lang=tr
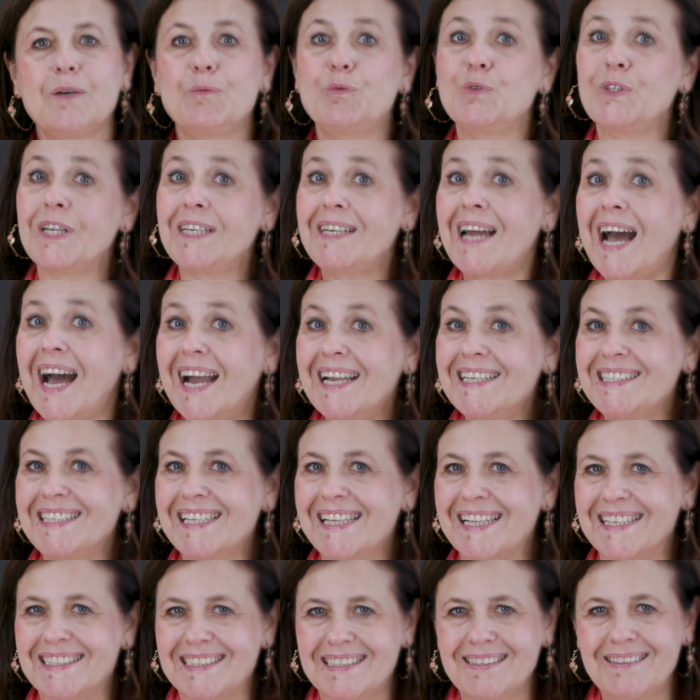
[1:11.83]
Bunlar
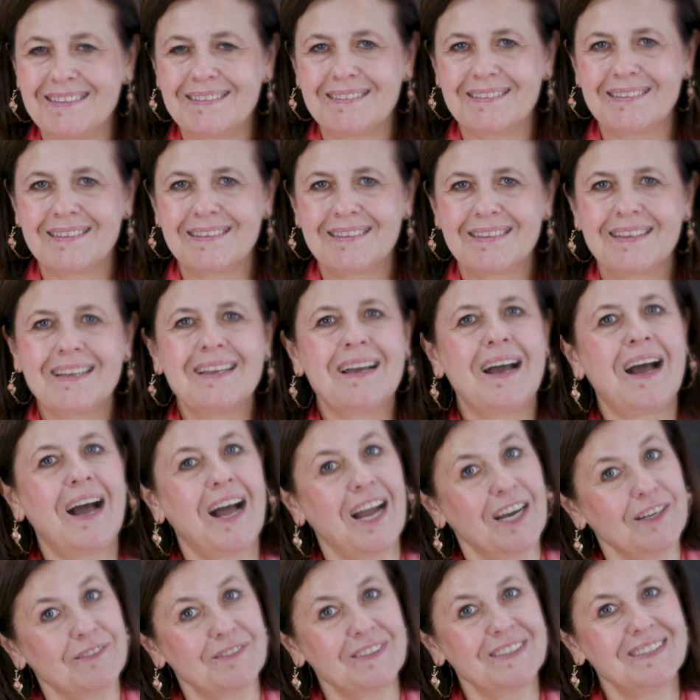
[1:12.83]
hangileri?
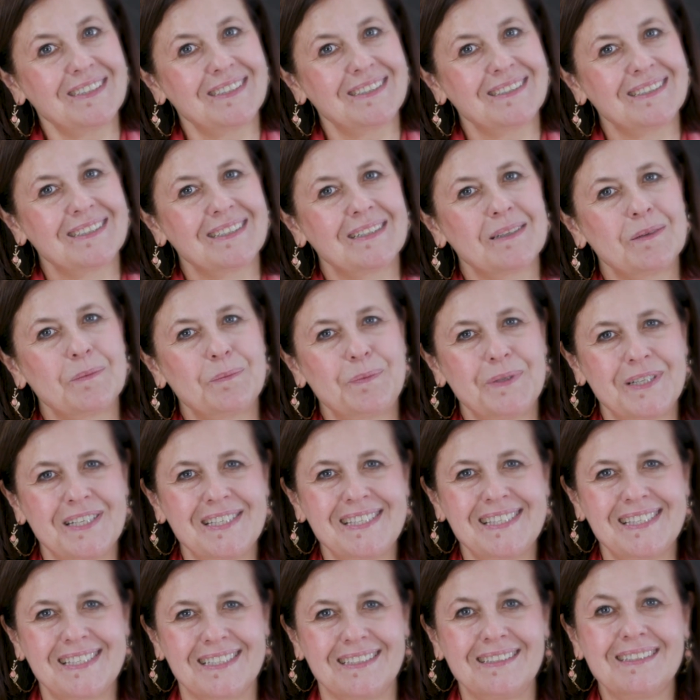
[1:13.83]
Harvard,
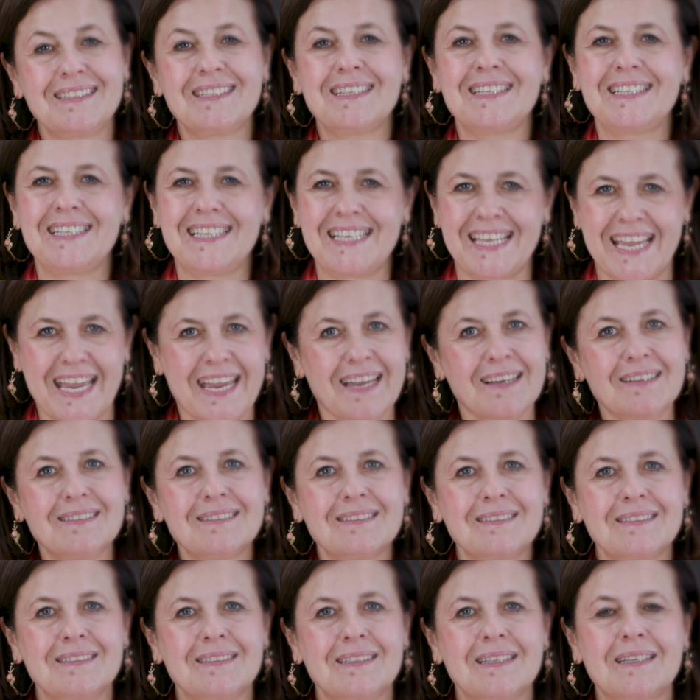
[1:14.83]
Princeton, Yale,
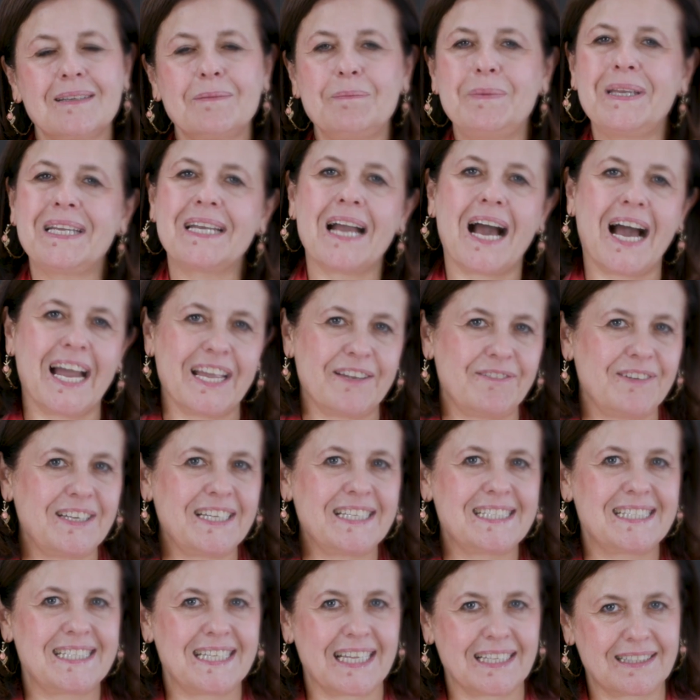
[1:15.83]
Big
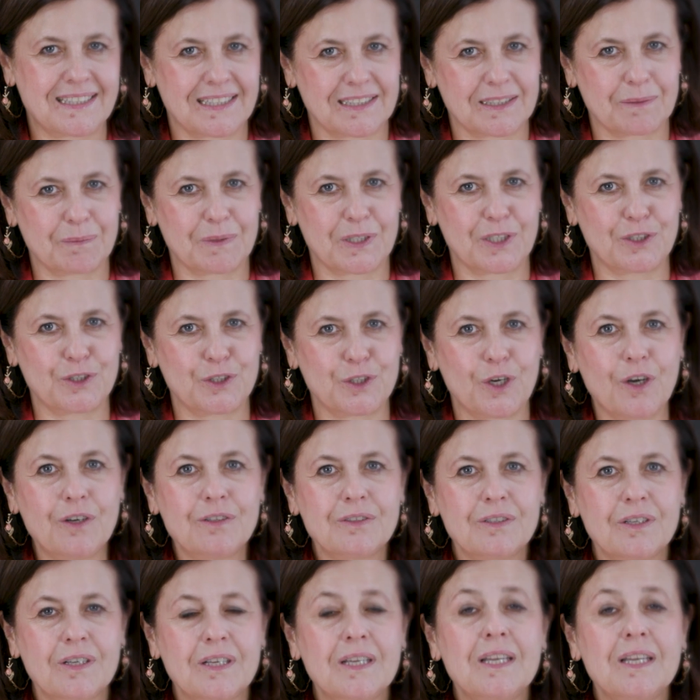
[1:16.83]
Ivies diye tanımlanıyor